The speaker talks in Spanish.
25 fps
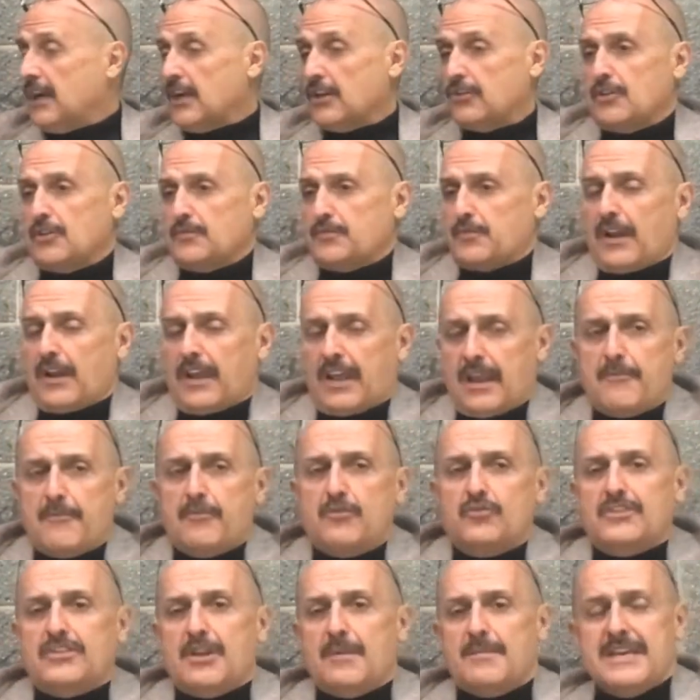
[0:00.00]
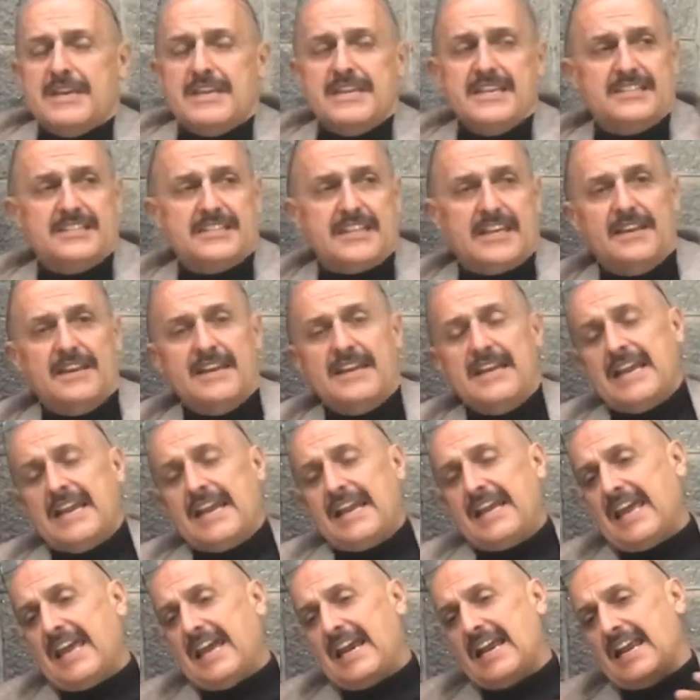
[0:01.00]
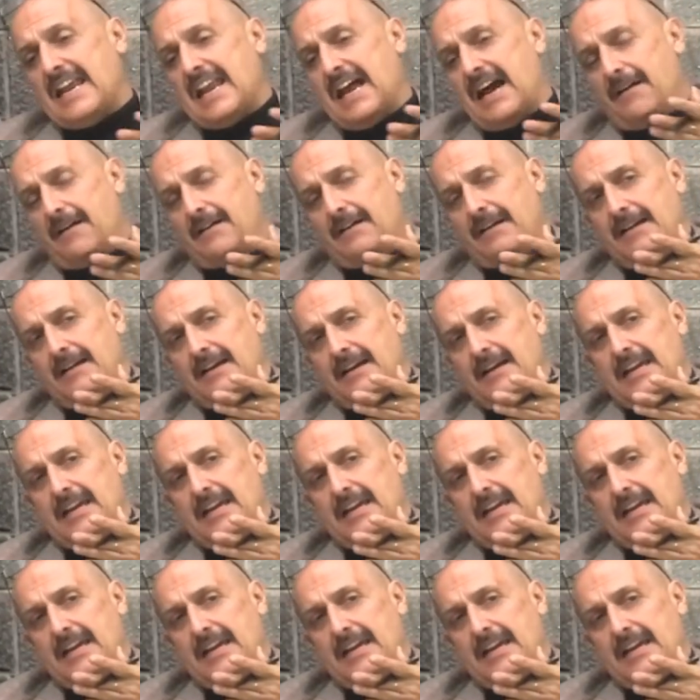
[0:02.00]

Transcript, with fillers: Entonces, por ejemplo, usted me dice que la